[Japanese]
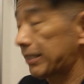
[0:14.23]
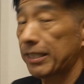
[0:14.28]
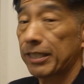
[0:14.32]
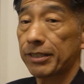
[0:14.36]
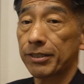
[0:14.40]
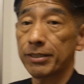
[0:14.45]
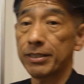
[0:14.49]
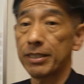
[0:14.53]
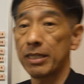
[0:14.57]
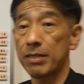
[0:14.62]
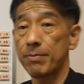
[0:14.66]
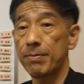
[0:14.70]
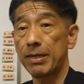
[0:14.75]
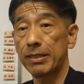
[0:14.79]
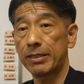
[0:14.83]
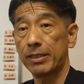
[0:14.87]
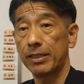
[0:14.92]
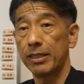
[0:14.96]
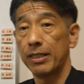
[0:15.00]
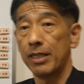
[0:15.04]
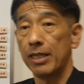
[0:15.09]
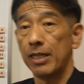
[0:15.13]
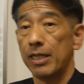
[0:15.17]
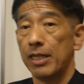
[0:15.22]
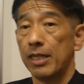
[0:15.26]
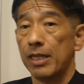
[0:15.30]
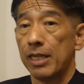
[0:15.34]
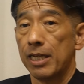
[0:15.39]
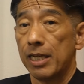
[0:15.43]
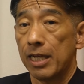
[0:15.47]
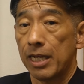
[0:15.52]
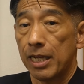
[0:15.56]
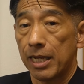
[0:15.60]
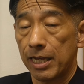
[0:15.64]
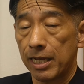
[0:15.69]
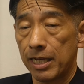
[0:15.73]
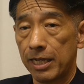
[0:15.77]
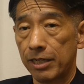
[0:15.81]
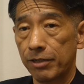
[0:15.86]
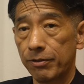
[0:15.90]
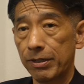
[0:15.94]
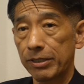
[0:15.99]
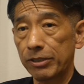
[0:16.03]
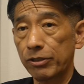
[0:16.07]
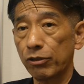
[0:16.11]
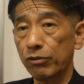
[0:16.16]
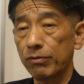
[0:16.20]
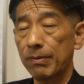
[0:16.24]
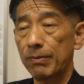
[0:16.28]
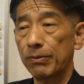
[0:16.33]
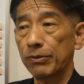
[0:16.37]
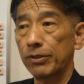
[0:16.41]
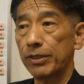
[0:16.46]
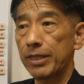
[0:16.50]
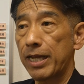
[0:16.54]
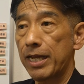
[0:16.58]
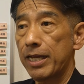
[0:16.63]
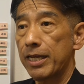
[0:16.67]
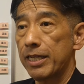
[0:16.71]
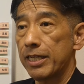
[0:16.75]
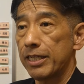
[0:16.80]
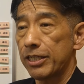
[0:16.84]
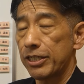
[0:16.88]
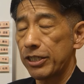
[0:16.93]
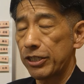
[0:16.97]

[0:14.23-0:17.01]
節になります。えー、ロアッソ熊本ね、